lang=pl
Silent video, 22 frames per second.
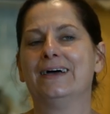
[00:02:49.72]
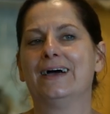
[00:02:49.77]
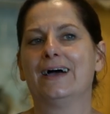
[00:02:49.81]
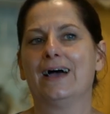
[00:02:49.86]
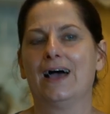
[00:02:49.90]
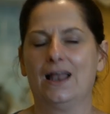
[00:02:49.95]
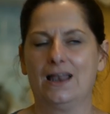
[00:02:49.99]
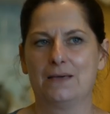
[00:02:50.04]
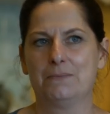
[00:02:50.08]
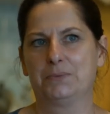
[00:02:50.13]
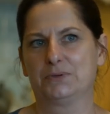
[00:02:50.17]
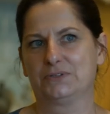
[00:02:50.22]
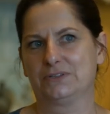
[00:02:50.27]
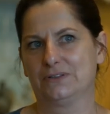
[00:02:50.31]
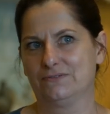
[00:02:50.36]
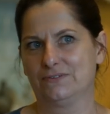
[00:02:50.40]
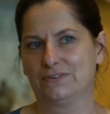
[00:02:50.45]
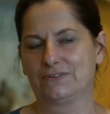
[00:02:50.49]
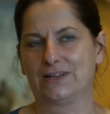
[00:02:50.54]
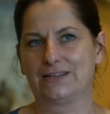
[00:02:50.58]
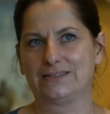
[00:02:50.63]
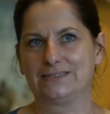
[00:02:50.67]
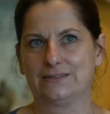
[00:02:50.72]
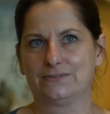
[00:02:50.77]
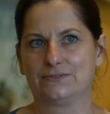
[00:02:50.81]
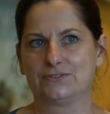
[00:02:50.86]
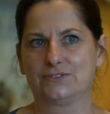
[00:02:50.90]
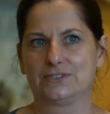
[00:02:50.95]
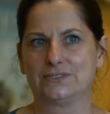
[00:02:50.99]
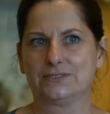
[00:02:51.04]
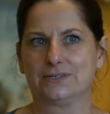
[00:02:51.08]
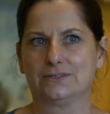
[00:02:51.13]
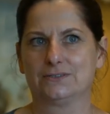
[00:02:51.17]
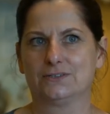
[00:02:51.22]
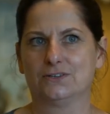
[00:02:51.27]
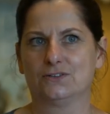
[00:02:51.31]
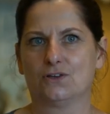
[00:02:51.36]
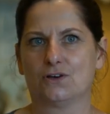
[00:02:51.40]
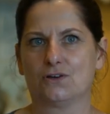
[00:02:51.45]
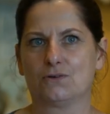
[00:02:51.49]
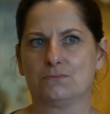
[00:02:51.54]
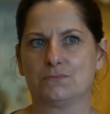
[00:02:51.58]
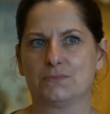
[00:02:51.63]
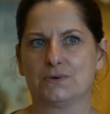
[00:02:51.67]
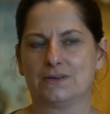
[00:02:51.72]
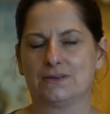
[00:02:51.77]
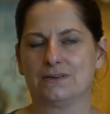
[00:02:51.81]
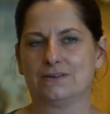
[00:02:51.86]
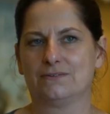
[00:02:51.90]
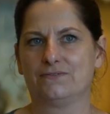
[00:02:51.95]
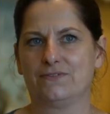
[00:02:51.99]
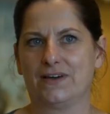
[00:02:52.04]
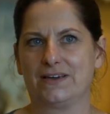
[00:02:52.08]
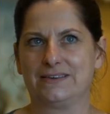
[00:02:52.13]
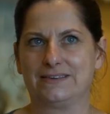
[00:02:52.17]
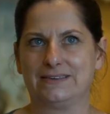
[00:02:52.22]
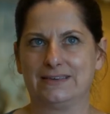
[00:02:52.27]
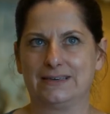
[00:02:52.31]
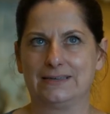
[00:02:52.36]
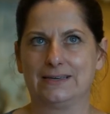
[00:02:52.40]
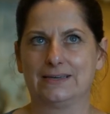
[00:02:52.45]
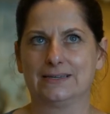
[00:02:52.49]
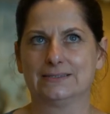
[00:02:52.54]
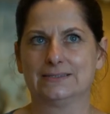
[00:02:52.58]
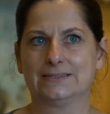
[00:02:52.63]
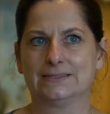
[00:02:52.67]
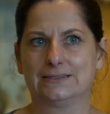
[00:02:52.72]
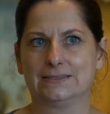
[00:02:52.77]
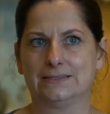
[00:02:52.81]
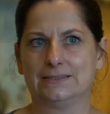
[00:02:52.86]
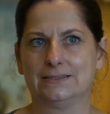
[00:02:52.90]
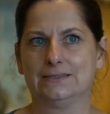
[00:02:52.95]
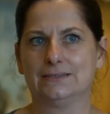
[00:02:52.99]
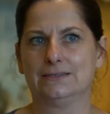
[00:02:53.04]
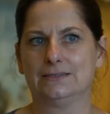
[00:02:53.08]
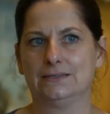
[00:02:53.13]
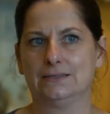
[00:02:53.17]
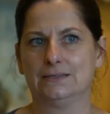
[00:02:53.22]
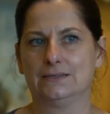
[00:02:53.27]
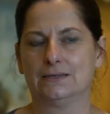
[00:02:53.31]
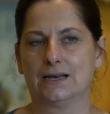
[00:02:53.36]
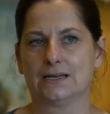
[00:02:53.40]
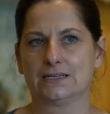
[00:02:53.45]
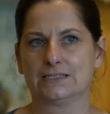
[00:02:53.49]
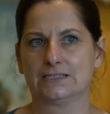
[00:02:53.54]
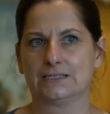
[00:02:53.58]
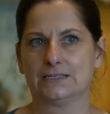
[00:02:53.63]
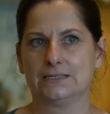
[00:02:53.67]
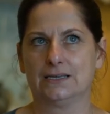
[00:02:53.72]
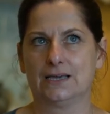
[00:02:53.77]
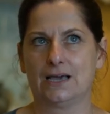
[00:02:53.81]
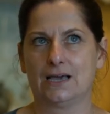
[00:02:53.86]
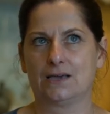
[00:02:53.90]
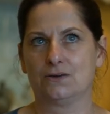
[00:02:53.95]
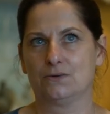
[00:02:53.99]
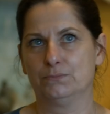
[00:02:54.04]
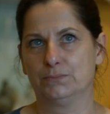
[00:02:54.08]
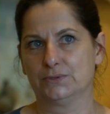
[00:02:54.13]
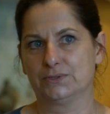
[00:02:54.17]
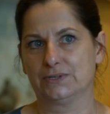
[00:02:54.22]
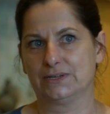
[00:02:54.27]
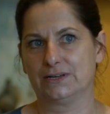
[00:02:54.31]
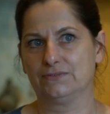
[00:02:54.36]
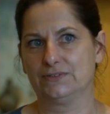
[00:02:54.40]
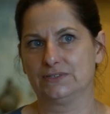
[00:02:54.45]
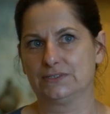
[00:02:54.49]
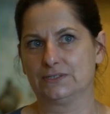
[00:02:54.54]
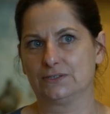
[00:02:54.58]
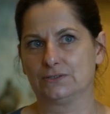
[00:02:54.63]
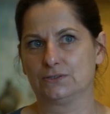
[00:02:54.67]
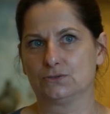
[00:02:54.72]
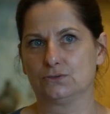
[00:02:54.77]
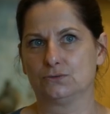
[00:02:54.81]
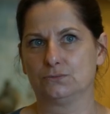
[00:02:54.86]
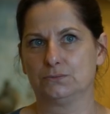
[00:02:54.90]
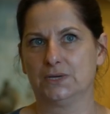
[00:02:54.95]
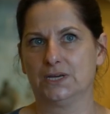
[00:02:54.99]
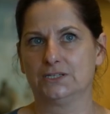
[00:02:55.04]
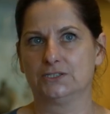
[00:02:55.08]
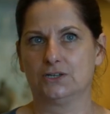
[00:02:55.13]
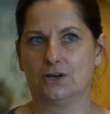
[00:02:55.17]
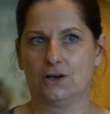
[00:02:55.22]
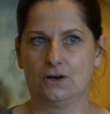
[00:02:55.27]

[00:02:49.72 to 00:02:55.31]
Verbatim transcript: ale potem wraca wszystko do normy i fajnie jest i, i raczej ja ją potrafię zrozumieć.